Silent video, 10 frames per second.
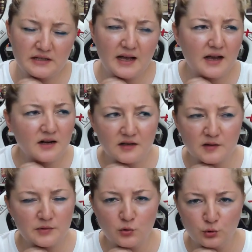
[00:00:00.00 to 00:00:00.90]

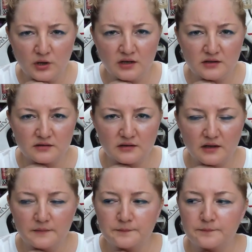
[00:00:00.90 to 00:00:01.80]
Herhangi bir konu
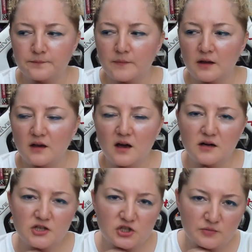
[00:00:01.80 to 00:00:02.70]
hakkında
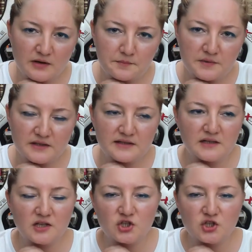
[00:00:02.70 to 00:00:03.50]
araştırma yapmak isteyen,